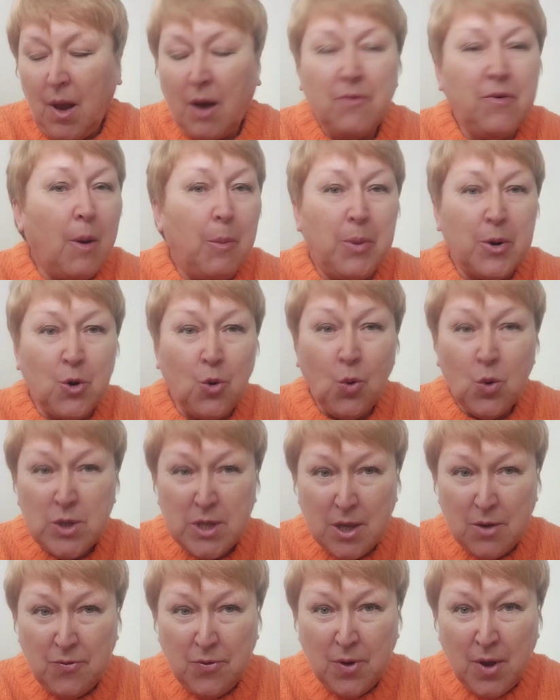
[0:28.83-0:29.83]

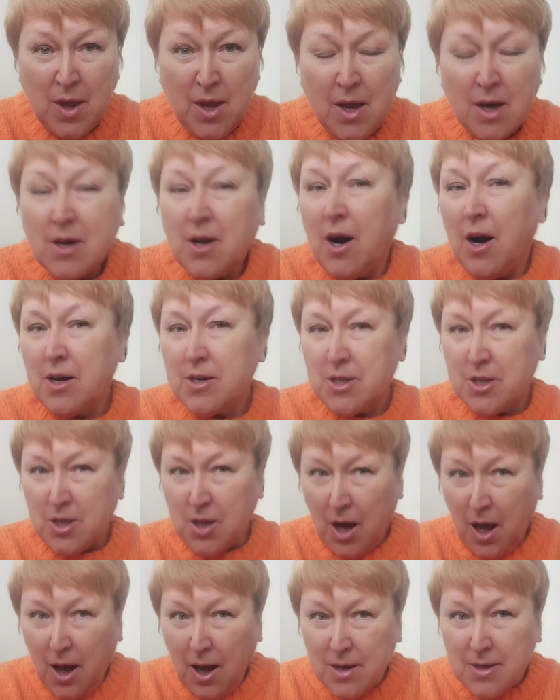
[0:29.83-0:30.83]
вопросов, как
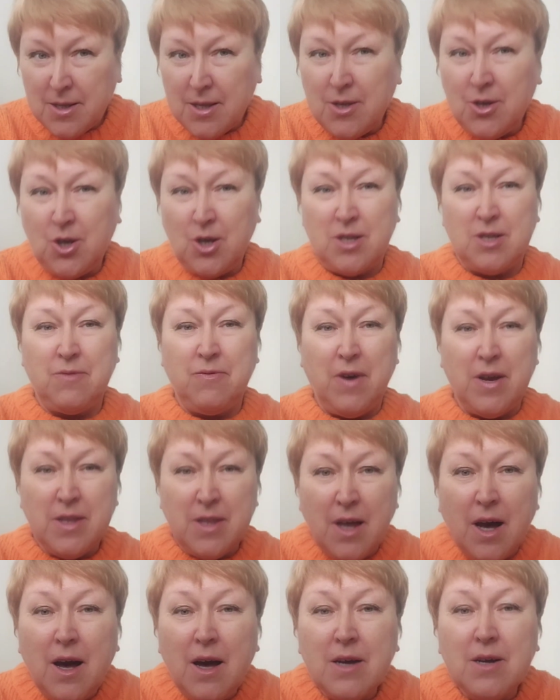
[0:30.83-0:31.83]
так, сейчас
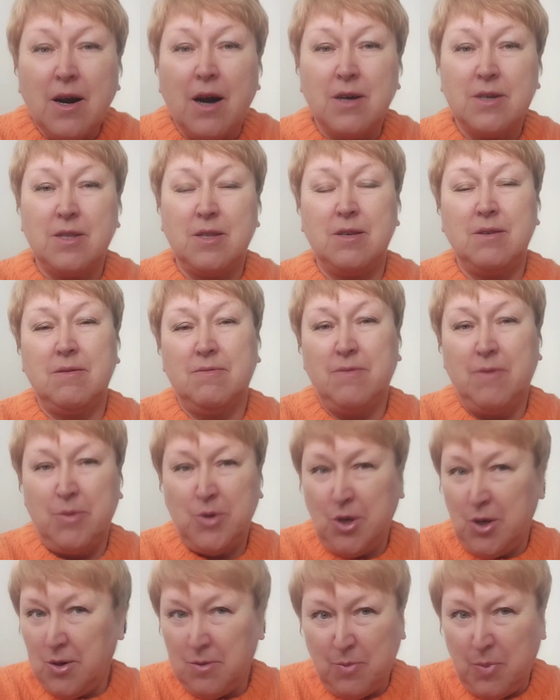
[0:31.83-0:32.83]
война, как ты
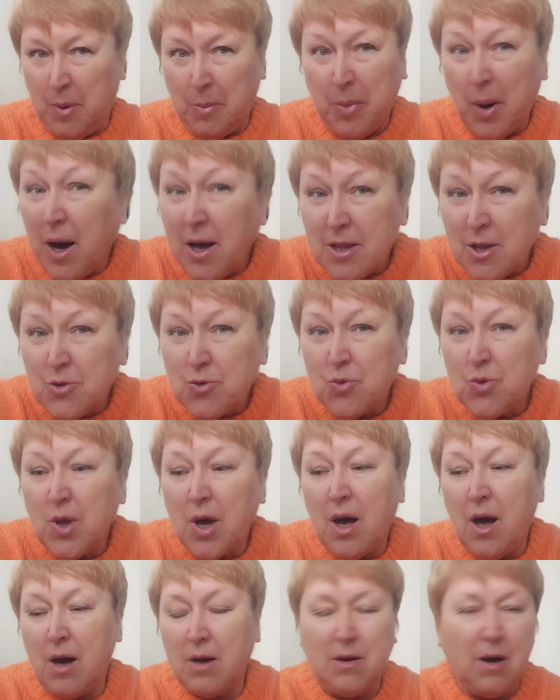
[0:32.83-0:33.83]
вообще попала
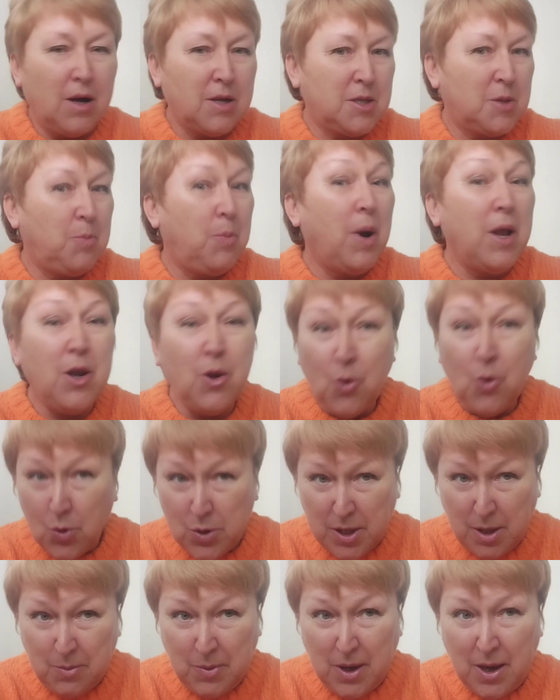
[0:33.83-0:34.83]
туда, а как с
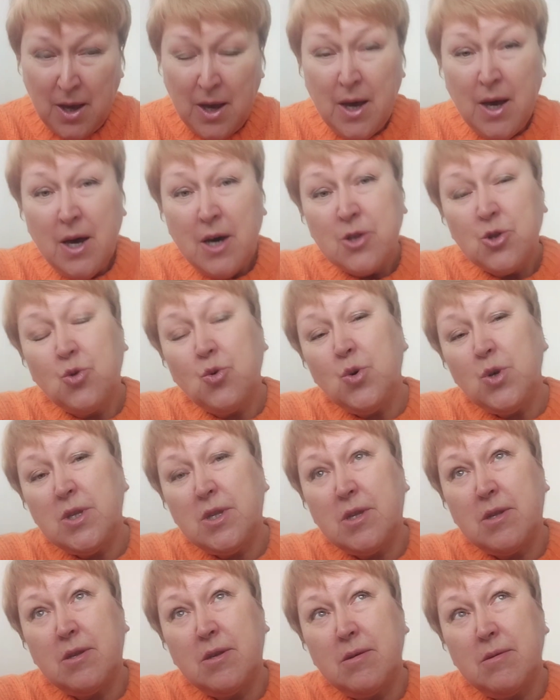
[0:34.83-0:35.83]
полетами. То
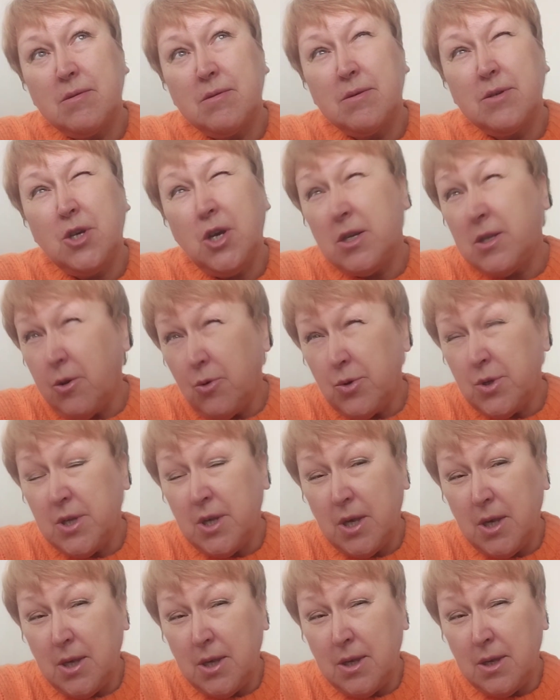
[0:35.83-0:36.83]
есть э, часть
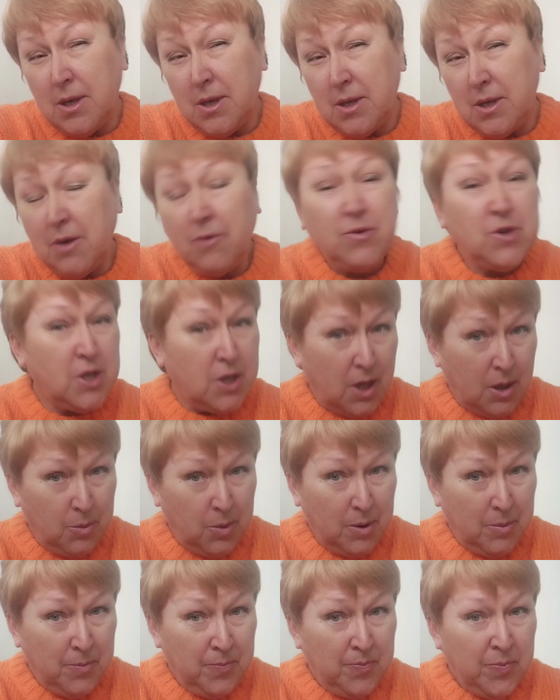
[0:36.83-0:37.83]
людей не в
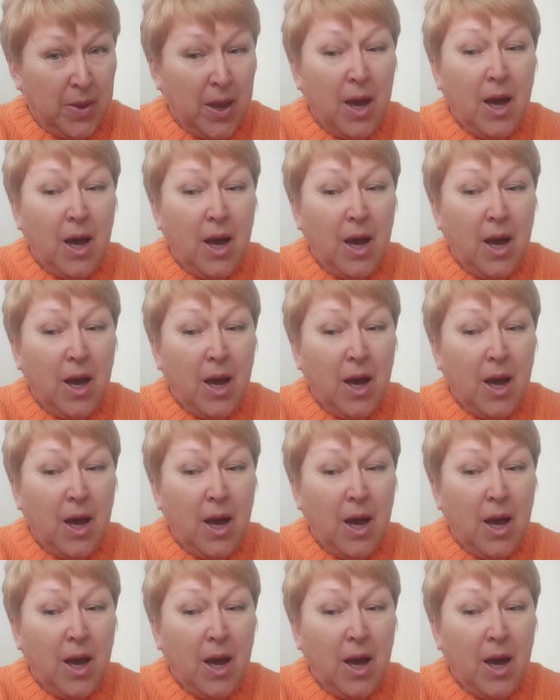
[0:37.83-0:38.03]
теме,